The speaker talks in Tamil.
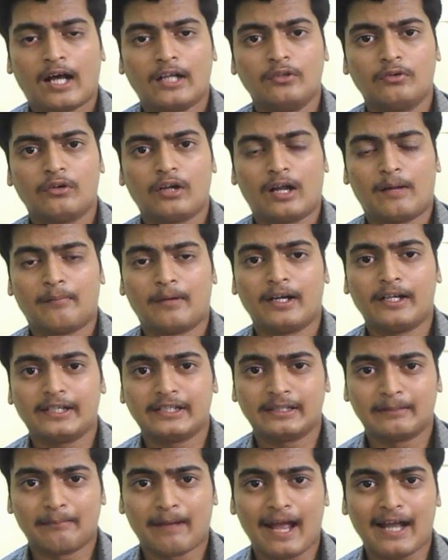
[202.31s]
அதுவும் இல்லாமல்
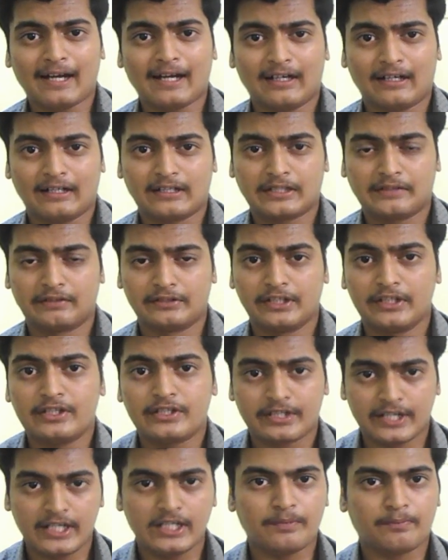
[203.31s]
இந்த மேக் அட்ரஸை வந்து
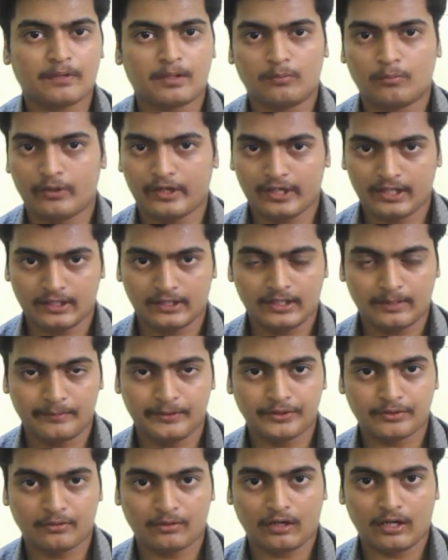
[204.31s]
சேஞ்ச் பண்ண முடியாது
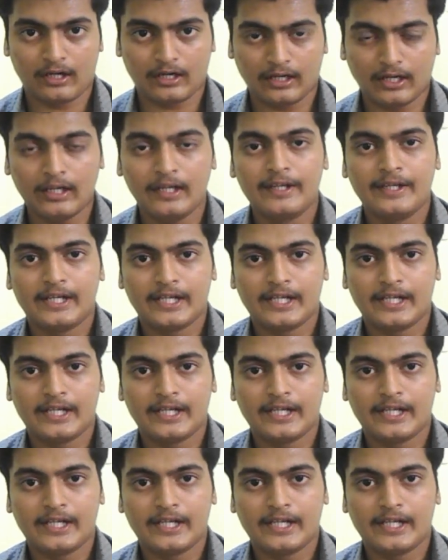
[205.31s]
அப்படின்னு சொல்கிறாங்க